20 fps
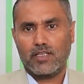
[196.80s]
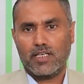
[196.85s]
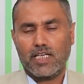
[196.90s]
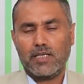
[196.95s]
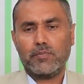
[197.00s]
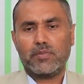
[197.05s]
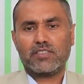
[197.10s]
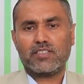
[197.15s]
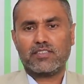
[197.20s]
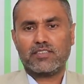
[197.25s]

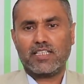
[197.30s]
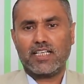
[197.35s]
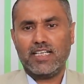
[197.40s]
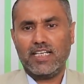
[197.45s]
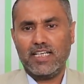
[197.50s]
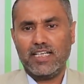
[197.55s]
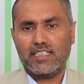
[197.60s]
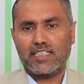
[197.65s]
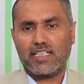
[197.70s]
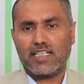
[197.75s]
لئن بسطت
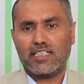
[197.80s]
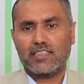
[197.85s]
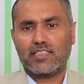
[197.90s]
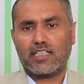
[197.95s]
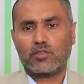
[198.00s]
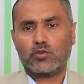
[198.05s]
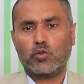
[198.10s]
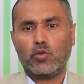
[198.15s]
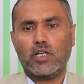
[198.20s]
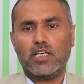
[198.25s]
إلي يدك
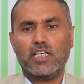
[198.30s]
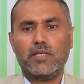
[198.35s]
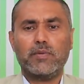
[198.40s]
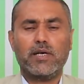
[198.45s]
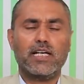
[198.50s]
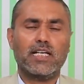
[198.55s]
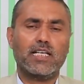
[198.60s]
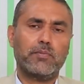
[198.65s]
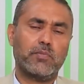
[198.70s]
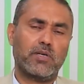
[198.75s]
لتقتلني
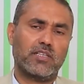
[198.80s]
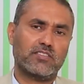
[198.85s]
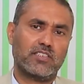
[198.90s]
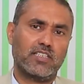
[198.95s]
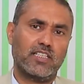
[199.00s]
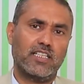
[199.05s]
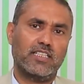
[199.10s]
ما أنا باسط